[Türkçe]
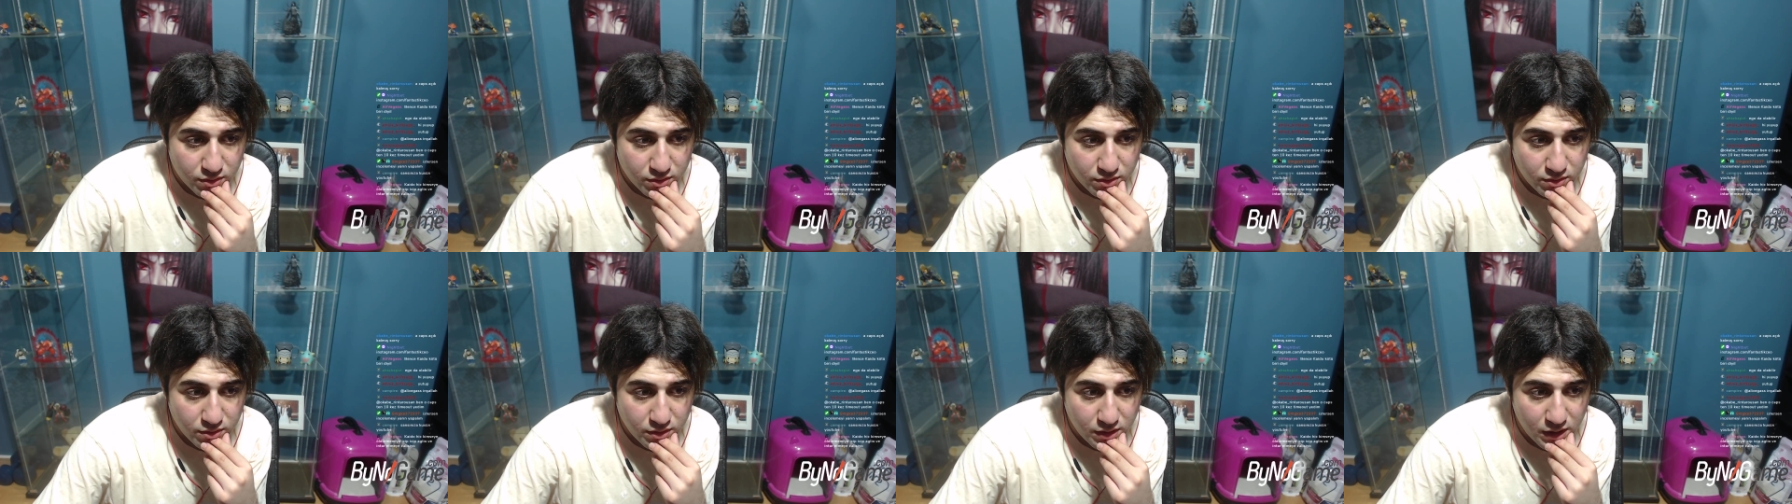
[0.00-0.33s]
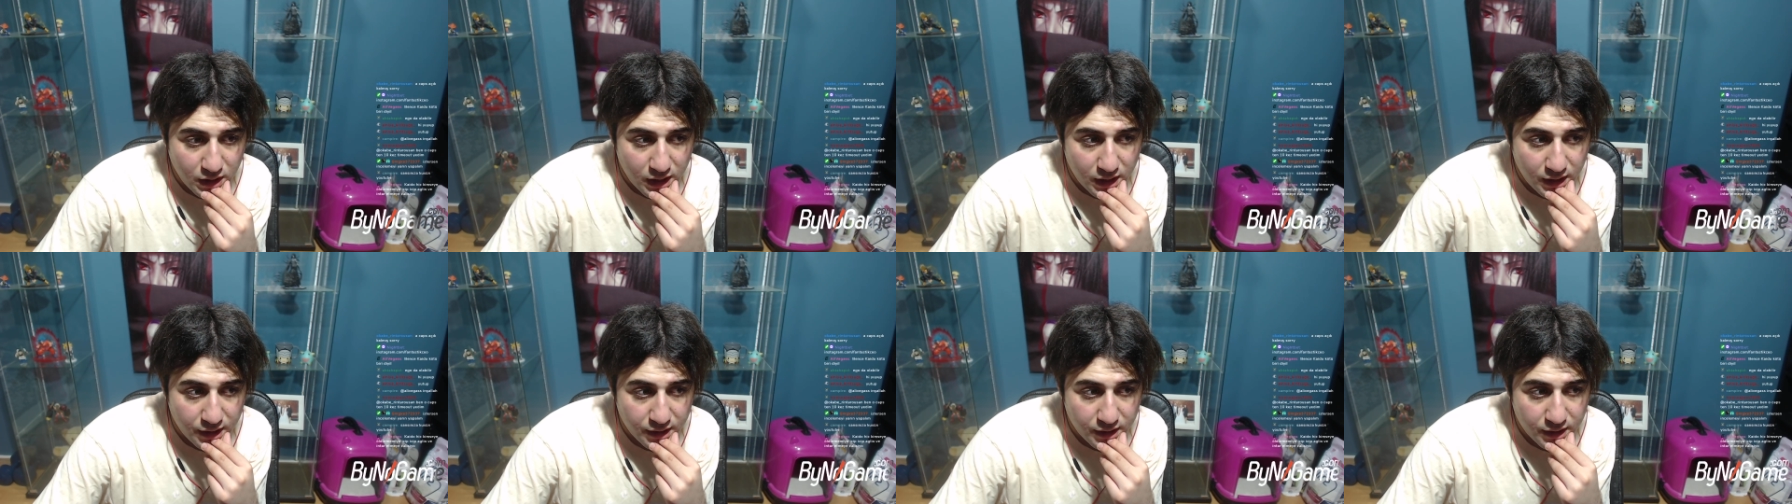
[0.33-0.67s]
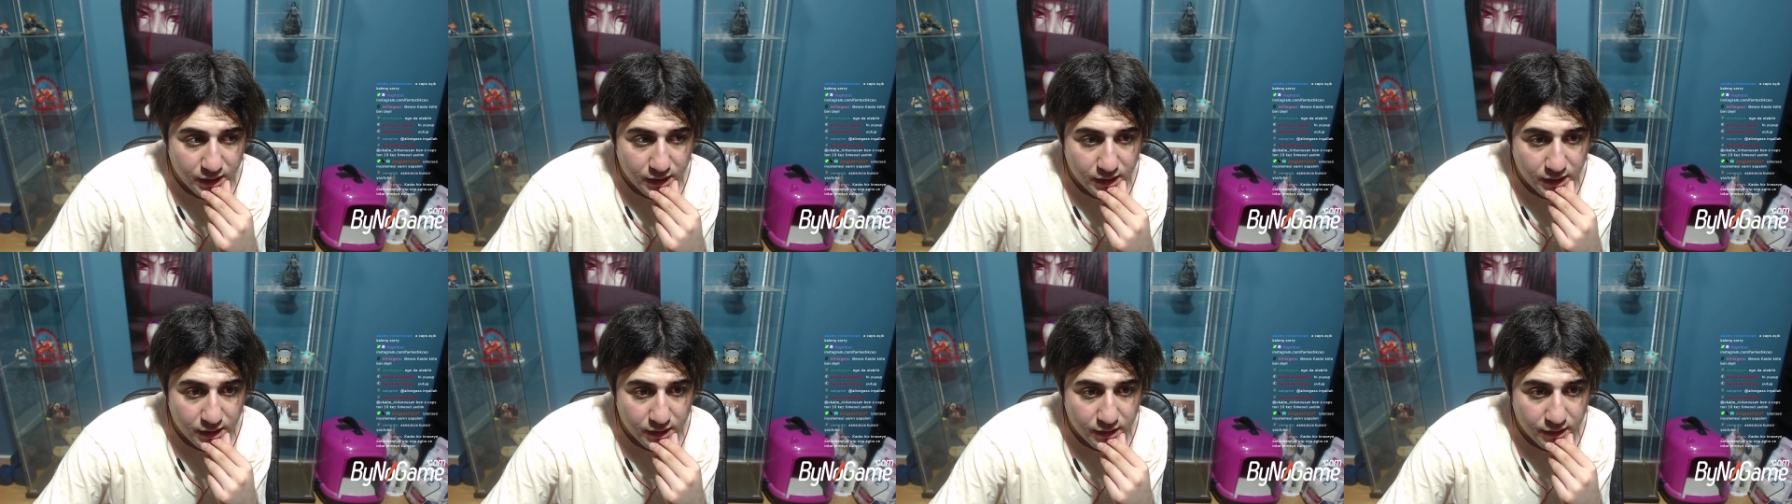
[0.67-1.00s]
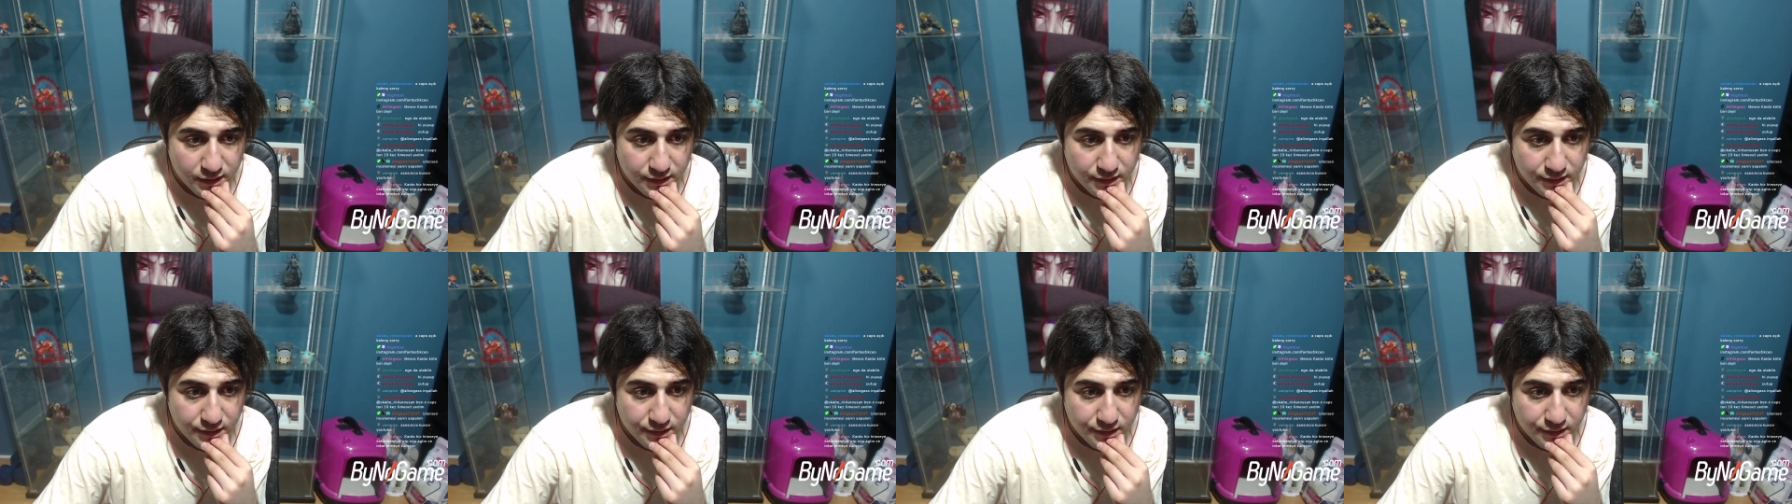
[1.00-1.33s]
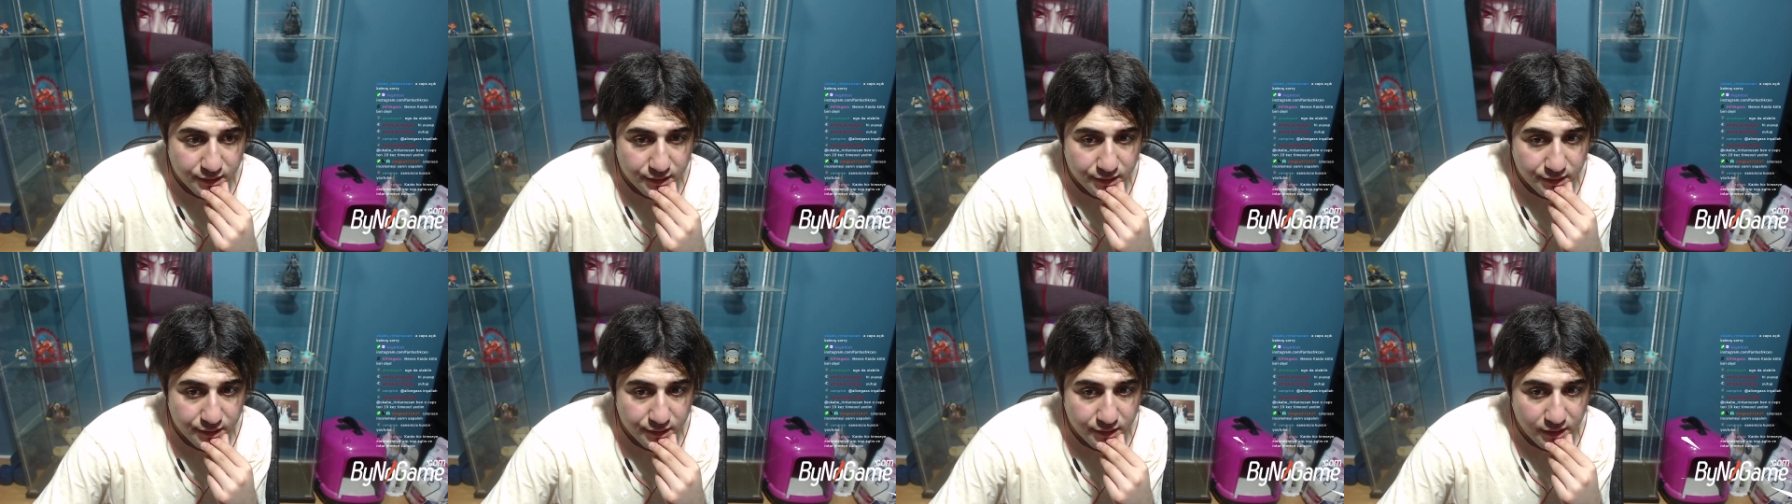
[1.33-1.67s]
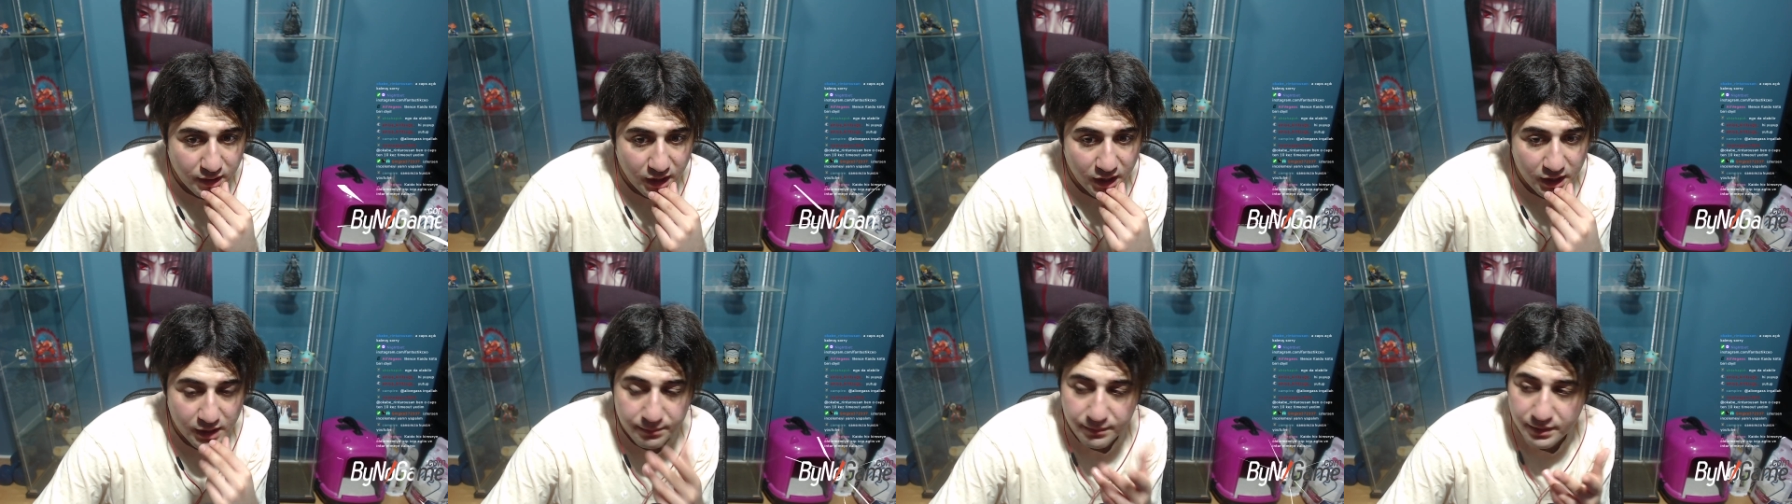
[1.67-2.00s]
Yani
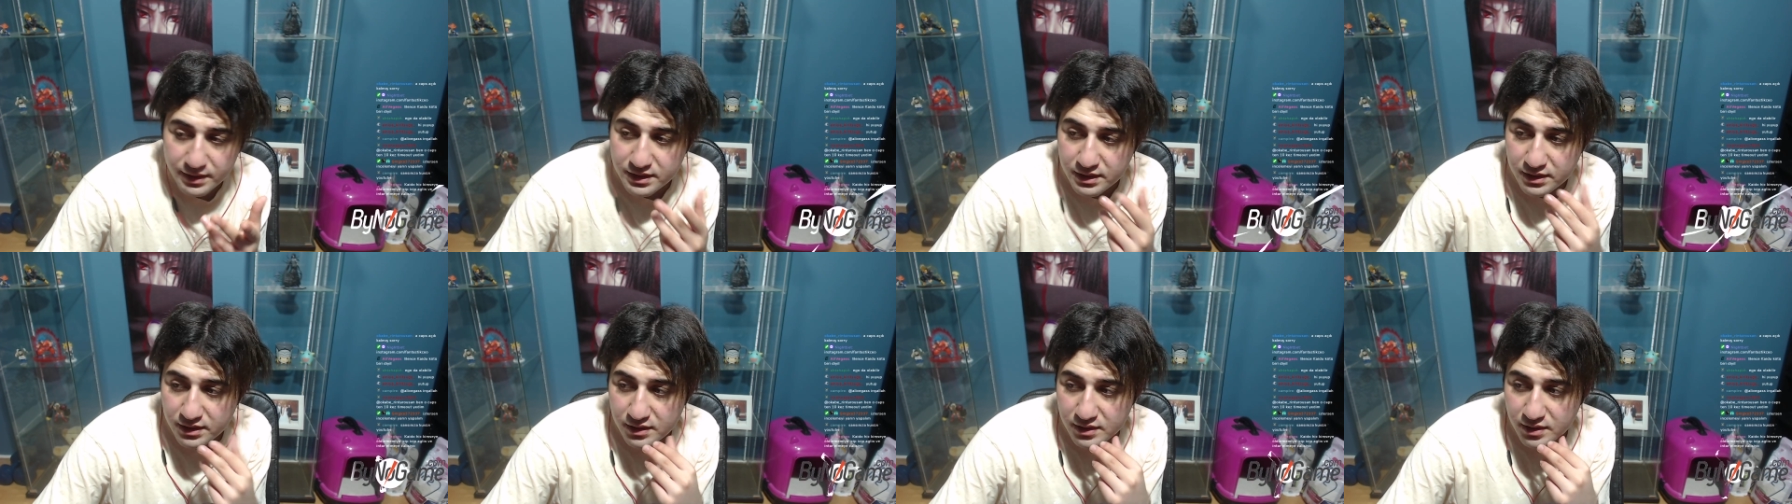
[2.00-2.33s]
animede